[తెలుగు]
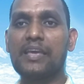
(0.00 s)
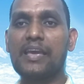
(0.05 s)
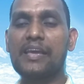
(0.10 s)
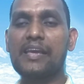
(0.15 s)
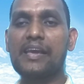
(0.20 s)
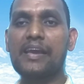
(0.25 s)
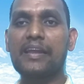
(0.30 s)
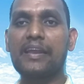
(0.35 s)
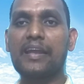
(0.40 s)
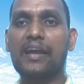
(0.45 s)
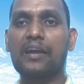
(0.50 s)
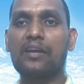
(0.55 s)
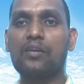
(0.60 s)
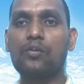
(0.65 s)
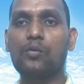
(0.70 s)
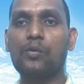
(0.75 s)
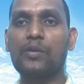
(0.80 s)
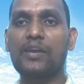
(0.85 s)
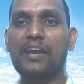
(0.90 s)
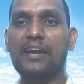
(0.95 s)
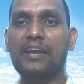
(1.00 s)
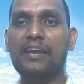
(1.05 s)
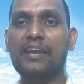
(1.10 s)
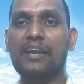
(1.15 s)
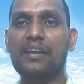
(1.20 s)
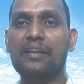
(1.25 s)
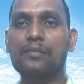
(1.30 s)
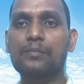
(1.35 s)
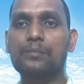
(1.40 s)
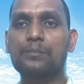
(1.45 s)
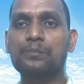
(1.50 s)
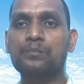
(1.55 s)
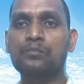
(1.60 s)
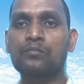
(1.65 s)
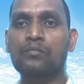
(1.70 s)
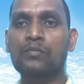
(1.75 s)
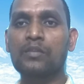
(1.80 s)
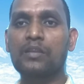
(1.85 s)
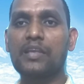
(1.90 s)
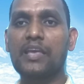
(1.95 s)
ఏ ఏరియాకు ఏ
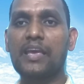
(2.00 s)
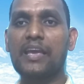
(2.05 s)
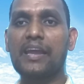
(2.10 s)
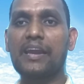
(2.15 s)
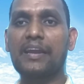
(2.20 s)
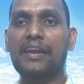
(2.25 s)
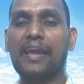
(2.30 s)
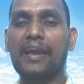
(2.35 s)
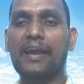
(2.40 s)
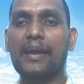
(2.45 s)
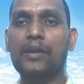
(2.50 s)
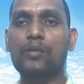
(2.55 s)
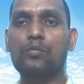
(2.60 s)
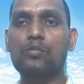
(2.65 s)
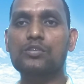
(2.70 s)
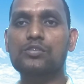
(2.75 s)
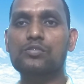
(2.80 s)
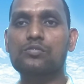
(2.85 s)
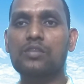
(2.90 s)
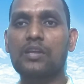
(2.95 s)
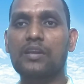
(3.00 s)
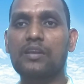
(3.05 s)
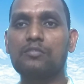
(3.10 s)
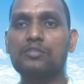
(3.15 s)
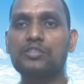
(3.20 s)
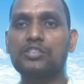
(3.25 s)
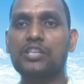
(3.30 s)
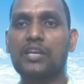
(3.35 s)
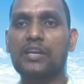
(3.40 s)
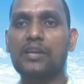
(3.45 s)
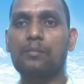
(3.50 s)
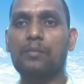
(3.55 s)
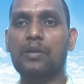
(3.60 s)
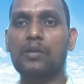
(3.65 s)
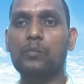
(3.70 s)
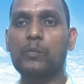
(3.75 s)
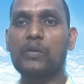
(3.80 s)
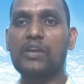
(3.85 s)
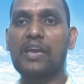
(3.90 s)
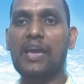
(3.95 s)
ఏ ట్యాంకర్ వస్తుందనే విషయాన్ని
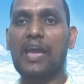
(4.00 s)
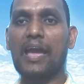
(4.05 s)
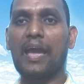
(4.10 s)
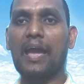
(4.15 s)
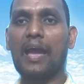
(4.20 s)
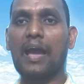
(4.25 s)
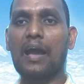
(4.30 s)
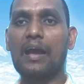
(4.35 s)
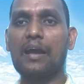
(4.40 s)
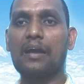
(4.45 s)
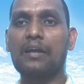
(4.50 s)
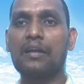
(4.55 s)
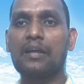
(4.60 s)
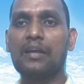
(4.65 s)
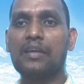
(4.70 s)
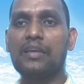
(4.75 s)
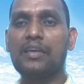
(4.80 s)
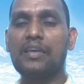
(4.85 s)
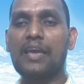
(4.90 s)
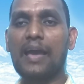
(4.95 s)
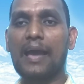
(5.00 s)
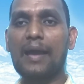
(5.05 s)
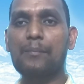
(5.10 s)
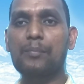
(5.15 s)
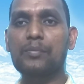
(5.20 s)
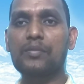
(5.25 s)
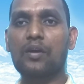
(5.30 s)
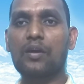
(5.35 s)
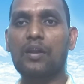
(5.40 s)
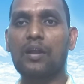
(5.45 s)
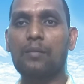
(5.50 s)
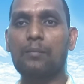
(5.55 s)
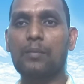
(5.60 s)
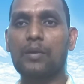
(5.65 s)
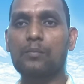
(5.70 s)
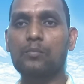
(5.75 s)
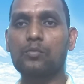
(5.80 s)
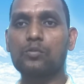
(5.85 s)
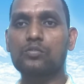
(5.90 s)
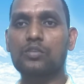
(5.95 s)
మనము ఈ యాప్ ద్వారా
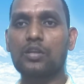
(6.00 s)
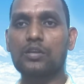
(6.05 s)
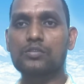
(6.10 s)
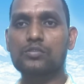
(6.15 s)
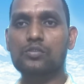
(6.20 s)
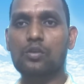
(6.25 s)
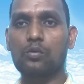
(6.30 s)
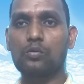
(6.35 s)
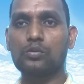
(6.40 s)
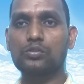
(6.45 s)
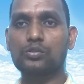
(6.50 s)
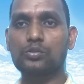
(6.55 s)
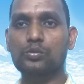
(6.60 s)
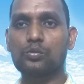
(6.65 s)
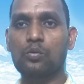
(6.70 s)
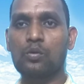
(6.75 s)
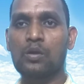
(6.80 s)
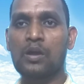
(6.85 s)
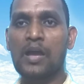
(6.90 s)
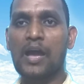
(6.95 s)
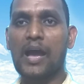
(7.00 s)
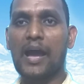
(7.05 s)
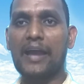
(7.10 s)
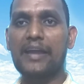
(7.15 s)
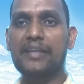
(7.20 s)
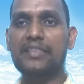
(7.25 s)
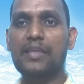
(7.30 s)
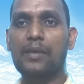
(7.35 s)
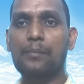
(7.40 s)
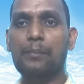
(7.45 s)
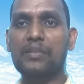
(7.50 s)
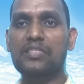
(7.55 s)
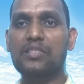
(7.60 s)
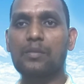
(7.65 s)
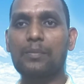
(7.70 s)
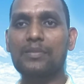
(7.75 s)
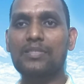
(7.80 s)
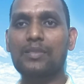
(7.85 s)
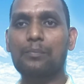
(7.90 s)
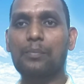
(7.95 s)
మనము తెలుసుకోవచ్చును అయితే
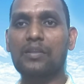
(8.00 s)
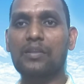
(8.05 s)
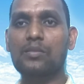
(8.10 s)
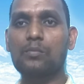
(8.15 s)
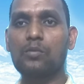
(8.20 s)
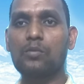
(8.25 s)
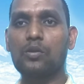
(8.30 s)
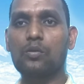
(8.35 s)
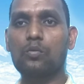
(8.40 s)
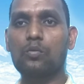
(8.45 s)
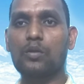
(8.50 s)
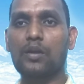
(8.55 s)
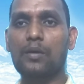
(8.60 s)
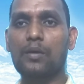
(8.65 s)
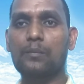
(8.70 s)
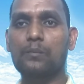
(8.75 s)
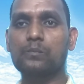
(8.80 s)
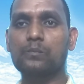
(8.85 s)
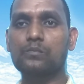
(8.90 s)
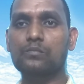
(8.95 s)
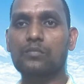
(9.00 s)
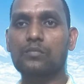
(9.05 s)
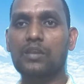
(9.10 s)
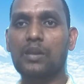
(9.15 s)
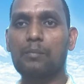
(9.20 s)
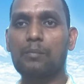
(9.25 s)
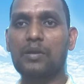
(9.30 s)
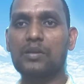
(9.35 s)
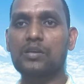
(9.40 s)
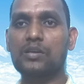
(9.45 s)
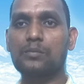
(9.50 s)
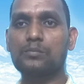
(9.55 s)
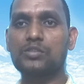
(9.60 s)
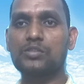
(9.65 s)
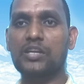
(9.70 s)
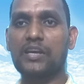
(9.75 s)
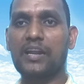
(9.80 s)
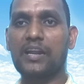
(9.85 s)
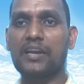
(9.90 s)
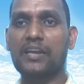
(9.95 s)
పెద్ద పెద్ద ప్రతిమలు కూడా నిమగ్నం
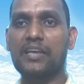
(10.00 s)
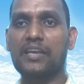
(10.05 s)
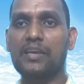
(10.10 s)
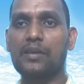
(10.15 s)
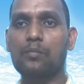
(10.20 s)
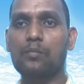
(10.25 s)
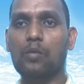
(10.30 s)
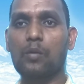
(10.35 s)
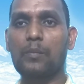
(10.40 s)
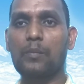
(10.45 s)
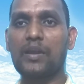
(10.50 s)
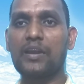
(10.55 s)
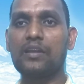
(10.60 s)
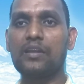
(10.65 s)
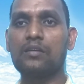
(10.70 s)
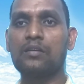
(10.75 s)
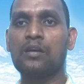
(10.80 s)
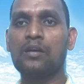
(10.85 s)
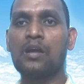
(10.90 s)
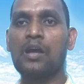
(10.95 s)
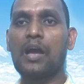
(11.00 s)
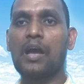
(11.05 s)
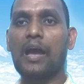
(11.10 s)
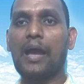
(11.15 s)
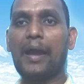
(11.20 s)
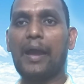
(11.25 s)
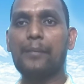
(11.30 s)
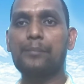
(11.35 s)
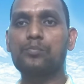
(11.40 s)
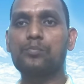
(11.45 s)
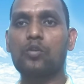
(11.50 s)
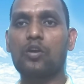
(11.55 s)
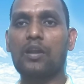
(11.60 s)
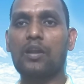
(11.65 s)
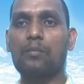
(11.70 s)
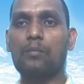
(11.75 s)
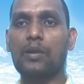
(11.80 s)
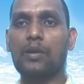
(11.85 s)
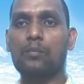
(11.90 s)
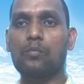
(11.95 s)
చేయడానికి ఈ మొబైల్ యాప్
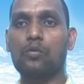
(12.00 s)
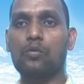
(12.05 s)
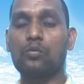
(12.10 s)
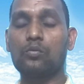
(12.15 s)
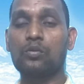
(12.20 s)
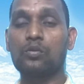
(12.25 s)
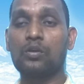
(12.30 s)
ద్వారా మనము